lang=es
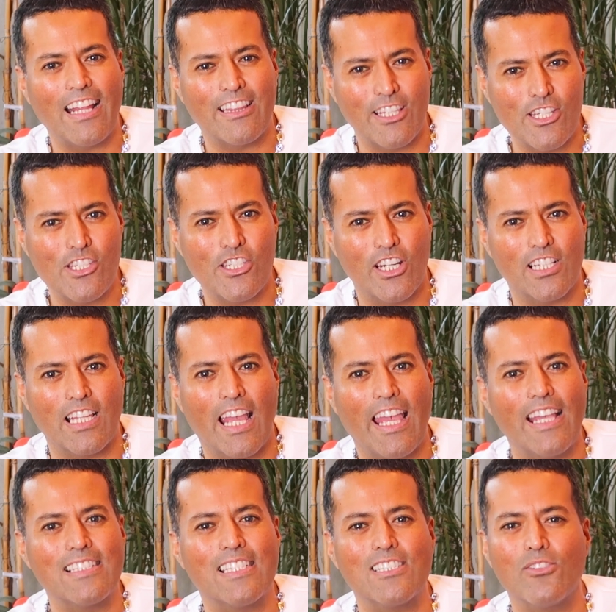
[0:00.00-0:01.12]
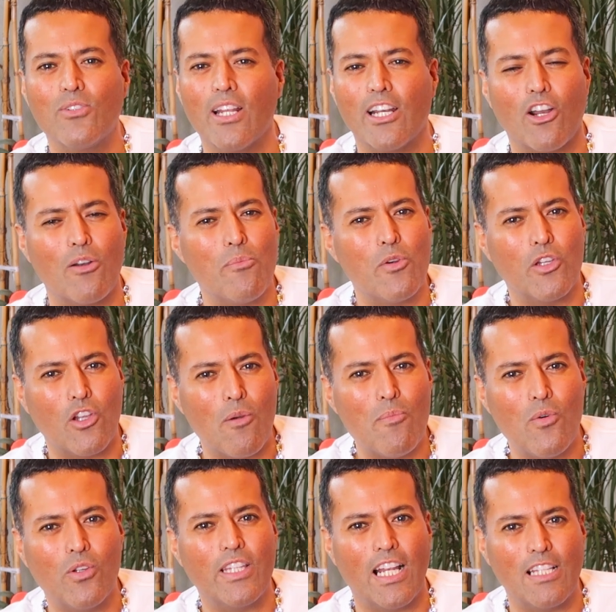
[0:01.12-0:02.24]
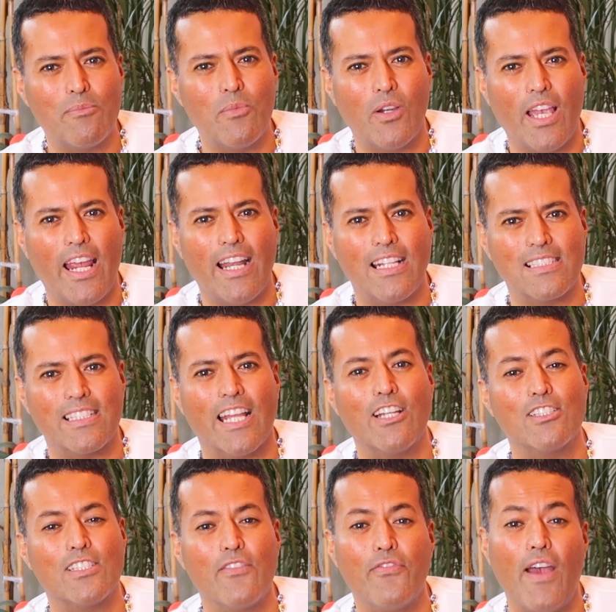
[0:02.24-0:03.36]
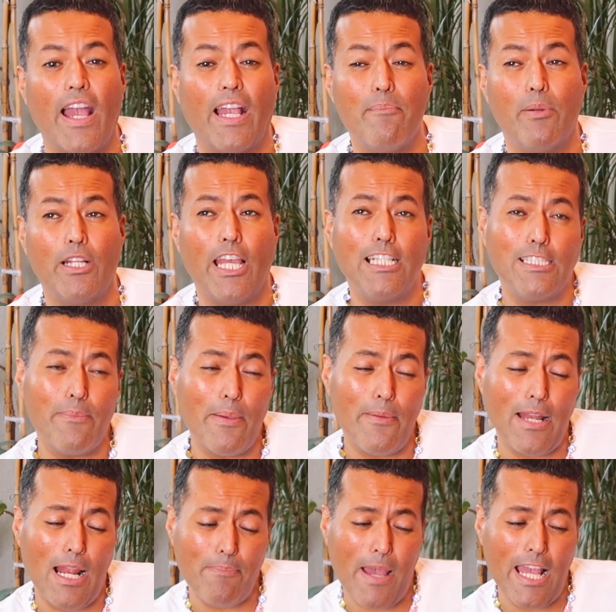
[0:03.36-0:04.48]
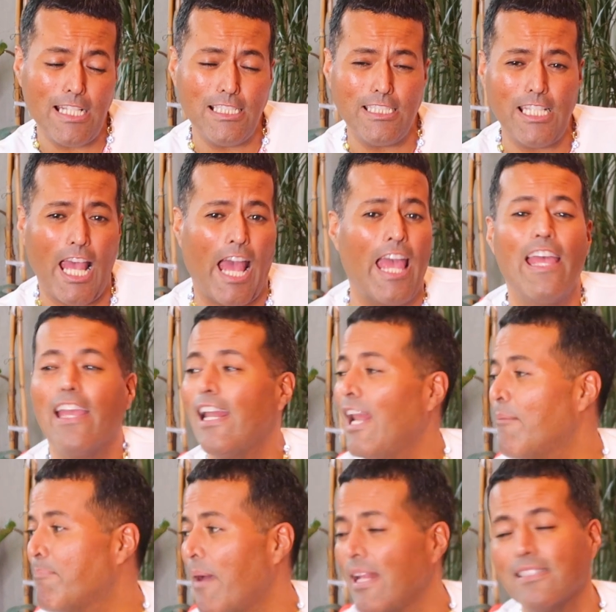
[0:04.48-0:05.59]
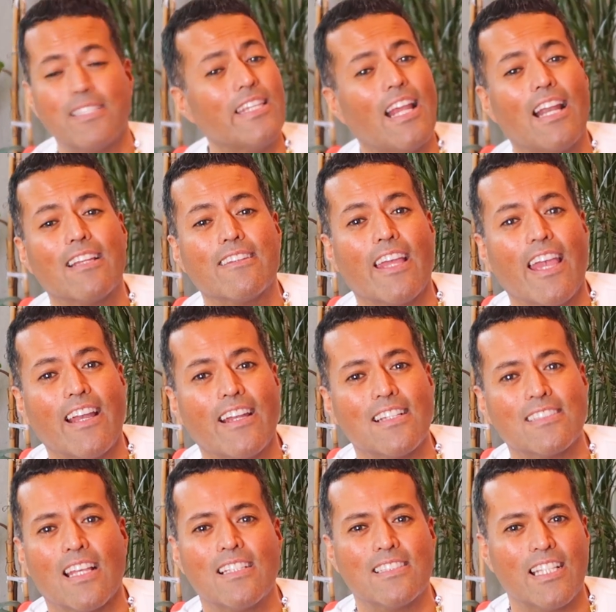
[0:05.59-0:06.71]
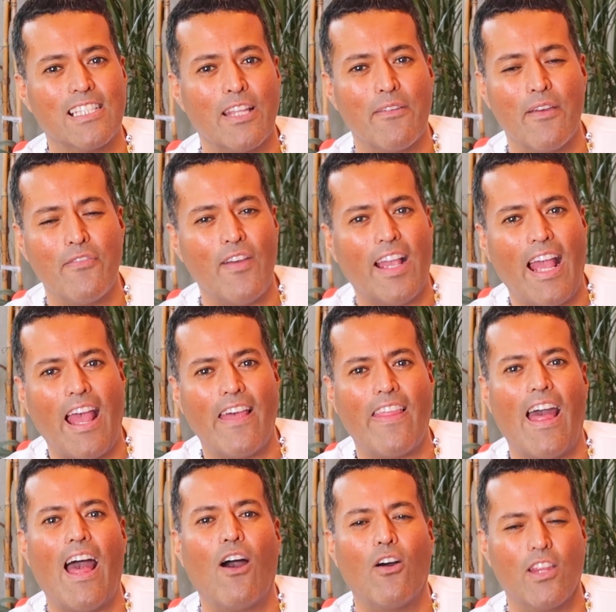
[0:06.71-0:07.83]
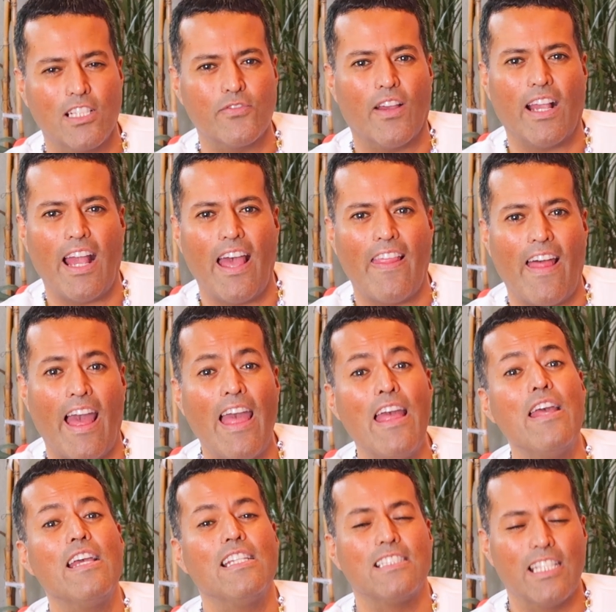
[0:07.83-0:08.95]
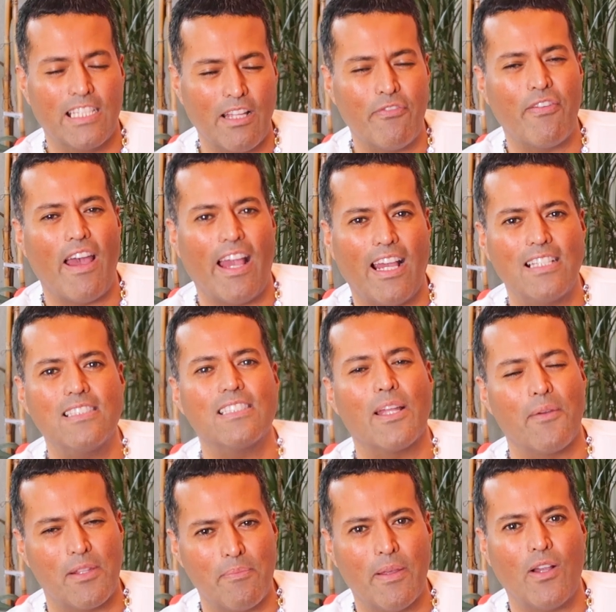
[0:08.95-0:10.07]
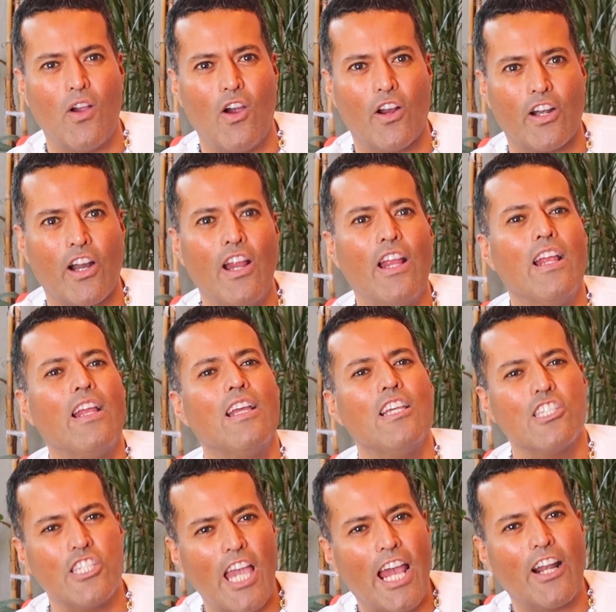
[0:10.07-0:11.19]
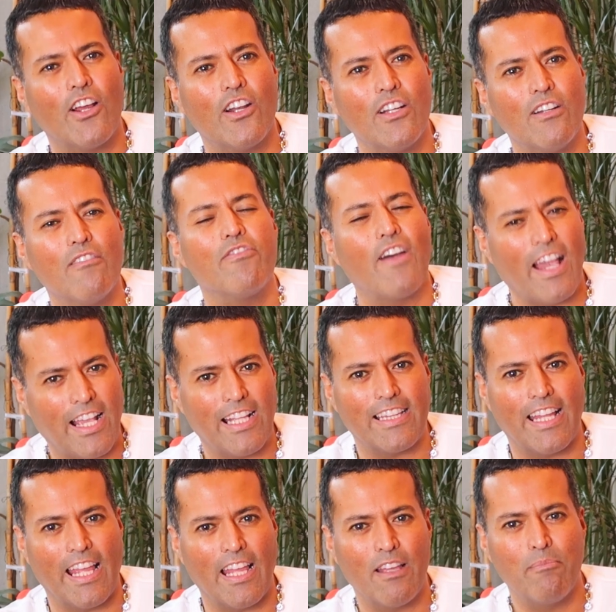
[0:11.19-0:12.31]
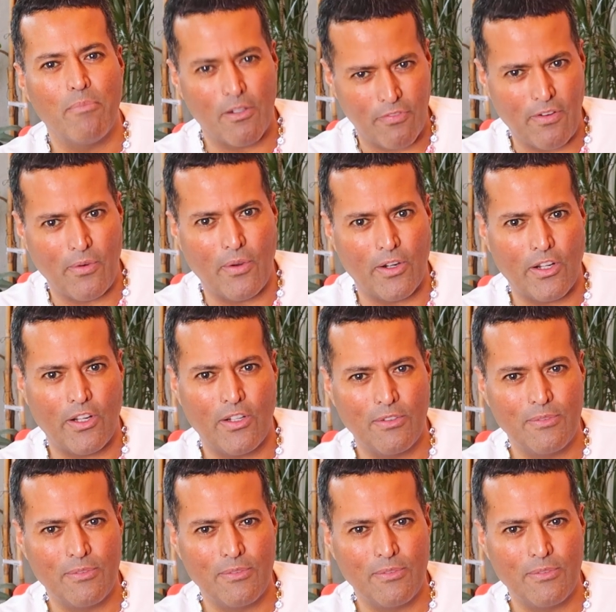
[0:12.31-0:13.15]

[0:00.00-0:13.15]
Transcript: la t-shirt. Ese es un error muy común de las mujeres, que no se fajan porque se me ve la panza. La panza ya la tienes, se te ve fajada o desfajada. Si te fajas, te ves mejor. Sharon, fájate, por favor.